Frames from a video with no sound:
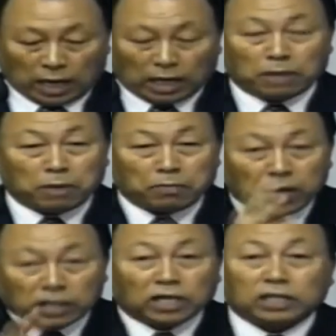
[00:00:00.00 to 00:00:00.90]
当
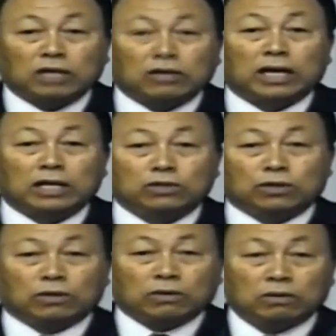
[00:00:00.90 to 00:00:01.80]
今韩国的教会
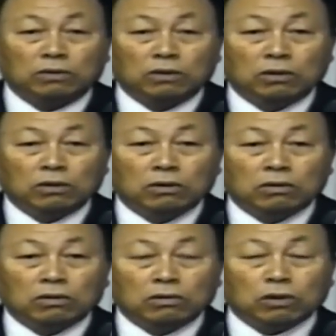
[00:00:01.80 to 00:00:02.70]
为什么变成
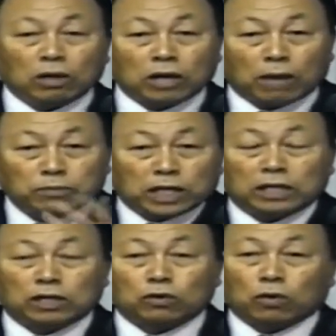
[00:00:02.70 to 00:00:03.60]

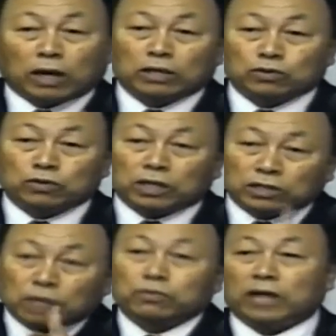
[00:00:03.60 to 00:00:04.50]
假的教会
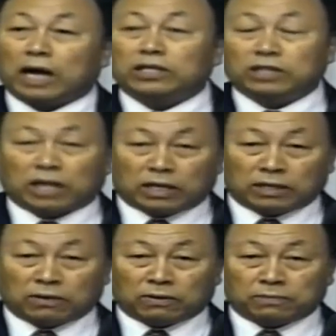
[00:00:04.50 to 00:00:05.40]
了呢？不
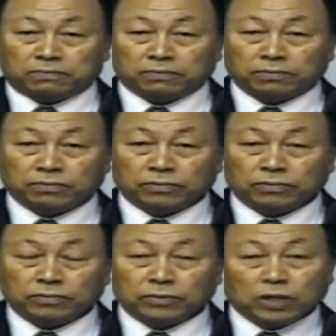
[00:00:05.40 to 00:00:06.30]
为他人的祝福
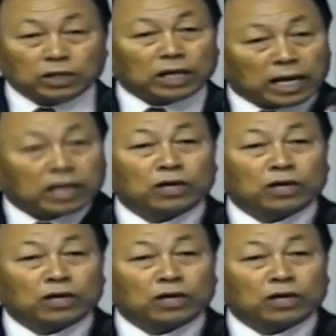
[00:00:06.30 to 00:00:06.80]
祷告。